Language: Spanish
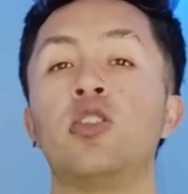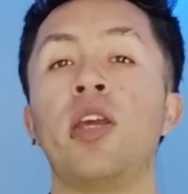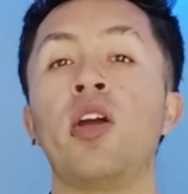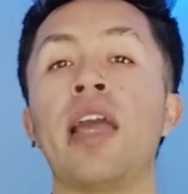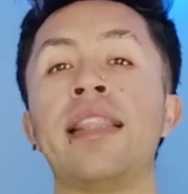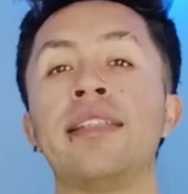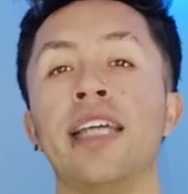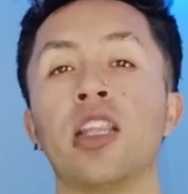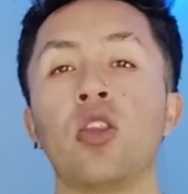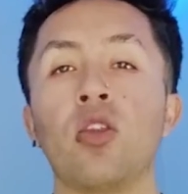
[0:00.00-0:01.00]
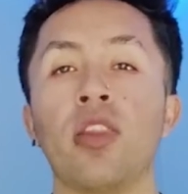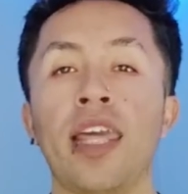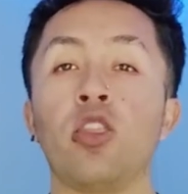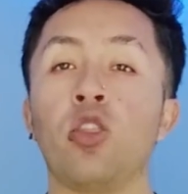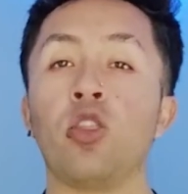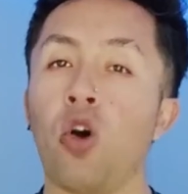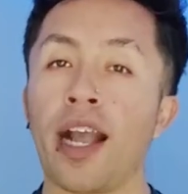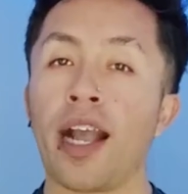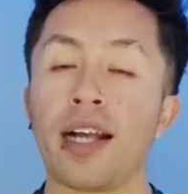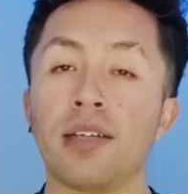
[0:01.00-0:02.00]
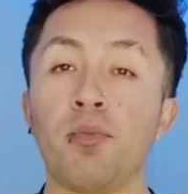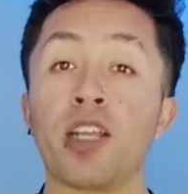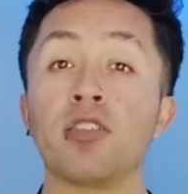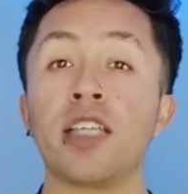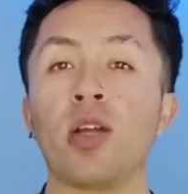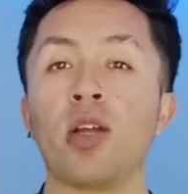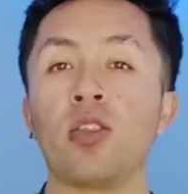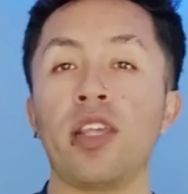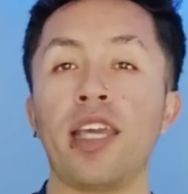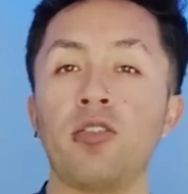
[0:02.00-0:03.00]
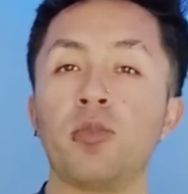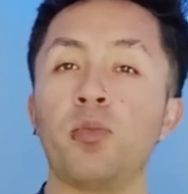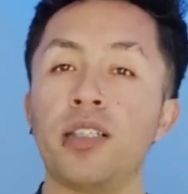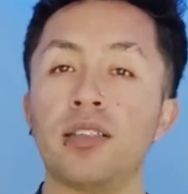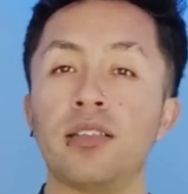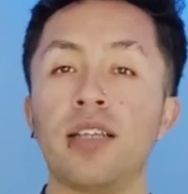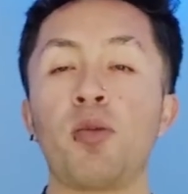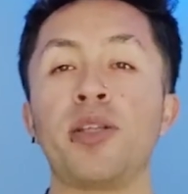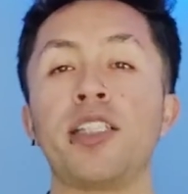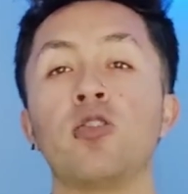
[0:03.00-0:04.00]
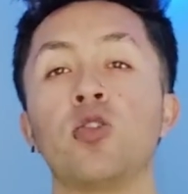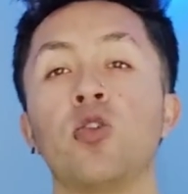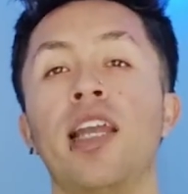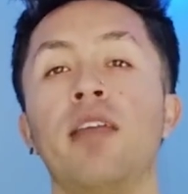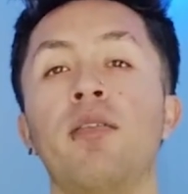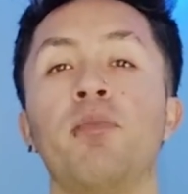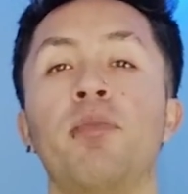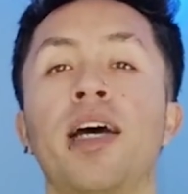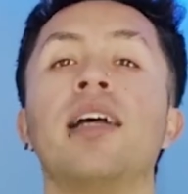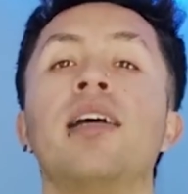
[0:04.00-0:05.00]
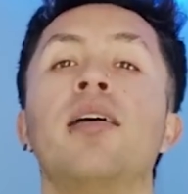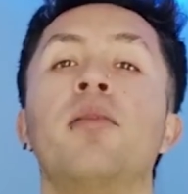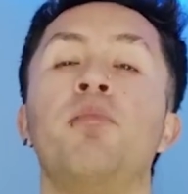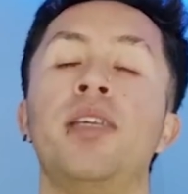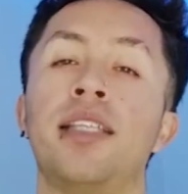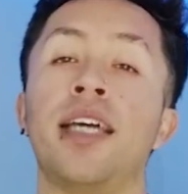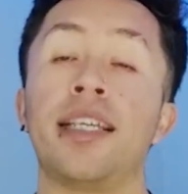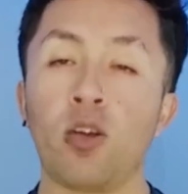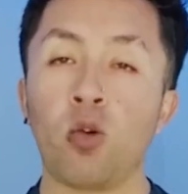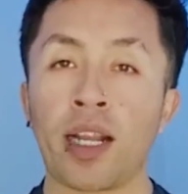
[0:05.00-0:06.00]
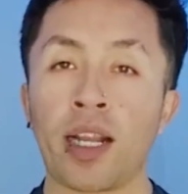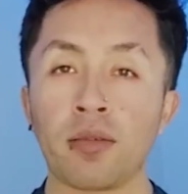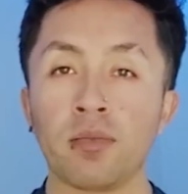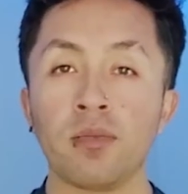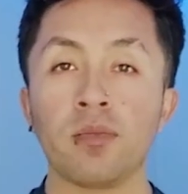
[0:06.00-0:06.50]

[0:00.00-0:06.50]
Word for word: Estuvieron en el desierto de Doha. Varios ecuatorianos pues aprovecharon su día libre para visitar este lugar.